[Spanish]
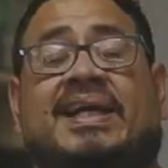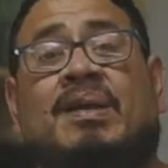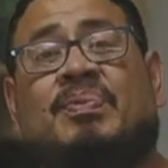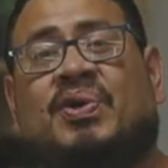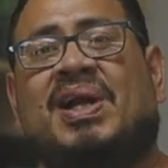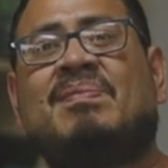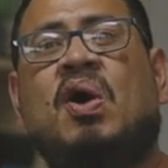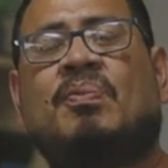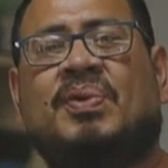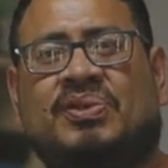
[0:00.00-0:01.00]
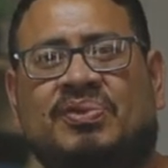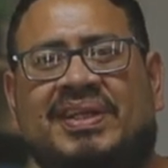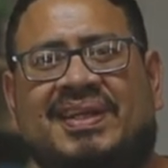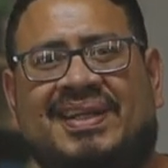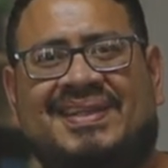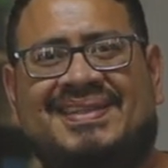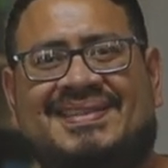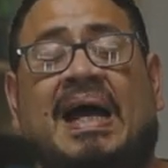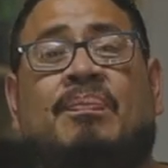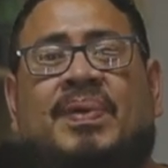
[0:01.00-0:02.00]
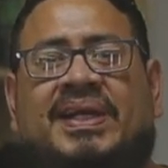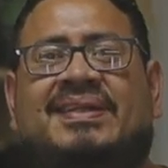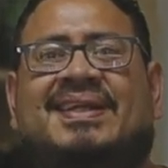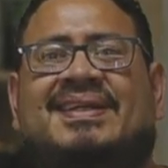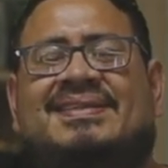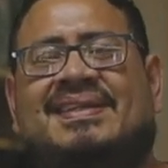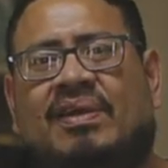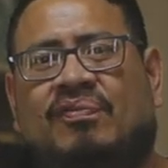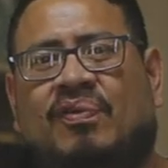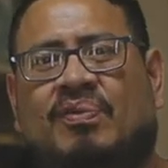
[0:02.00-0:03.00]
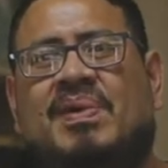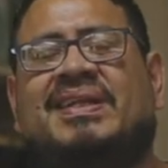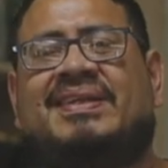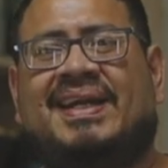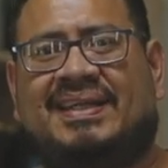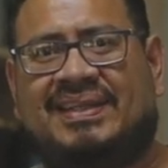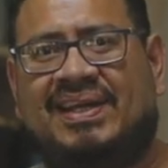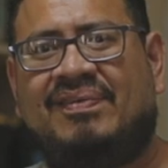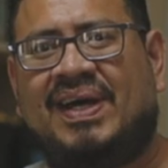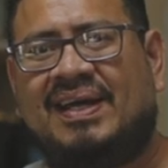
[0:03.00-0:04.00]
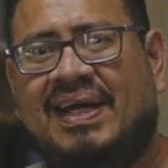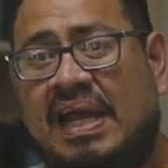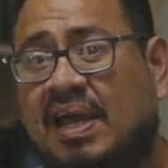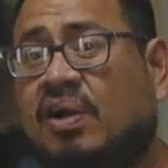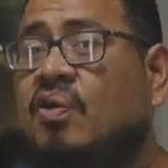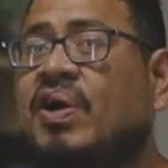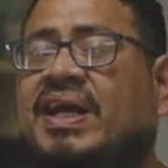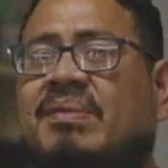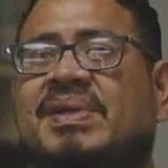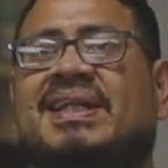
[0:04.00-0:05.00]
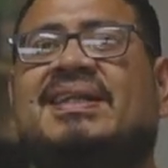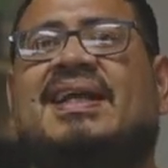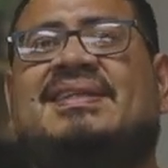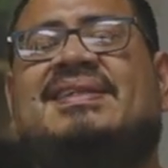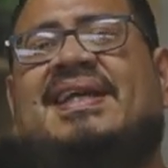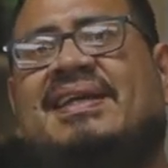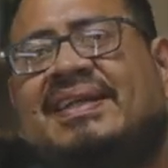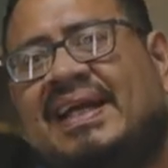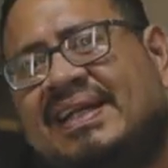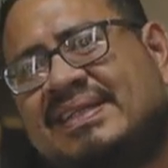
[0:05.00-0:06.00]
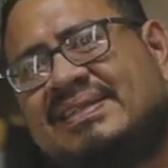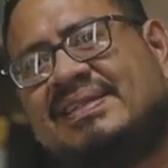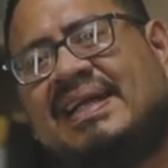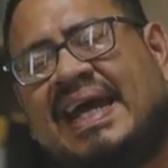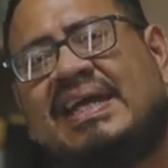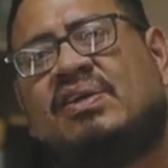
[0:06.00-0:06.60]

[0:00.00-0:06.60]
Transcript: En el programa Oportunidades aprendes de forma interactiva con herramientas digitales e